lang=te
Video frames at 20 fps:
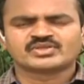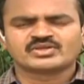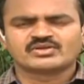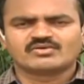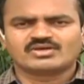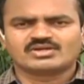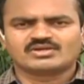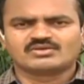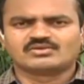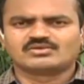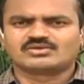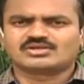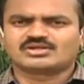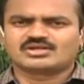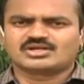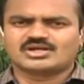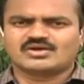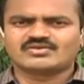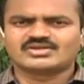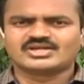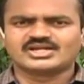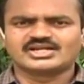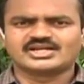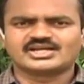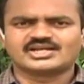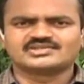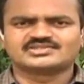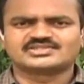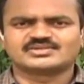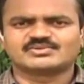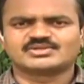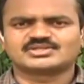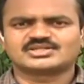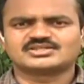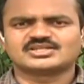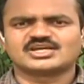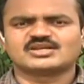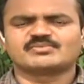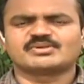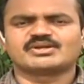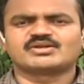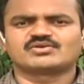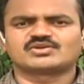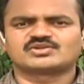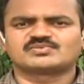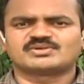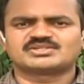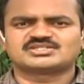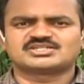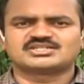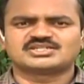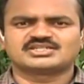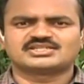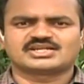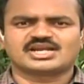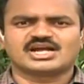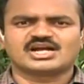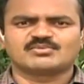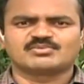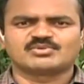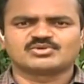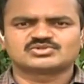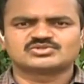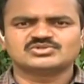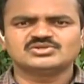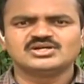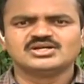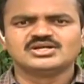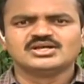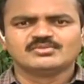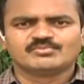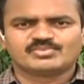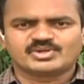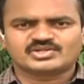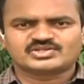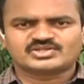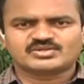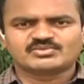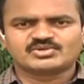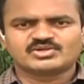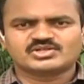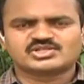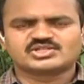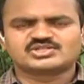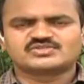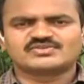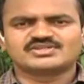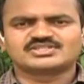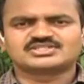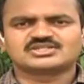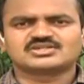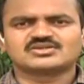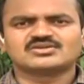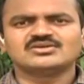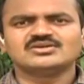వారు గవర్నర్ని కలిస్తే మాత్రం దానిపైన ఒక స్పష్టత అయితే రాకపోవచ్చు ప్రస్తుతం ఉన్న సిచ్యువేషన్లో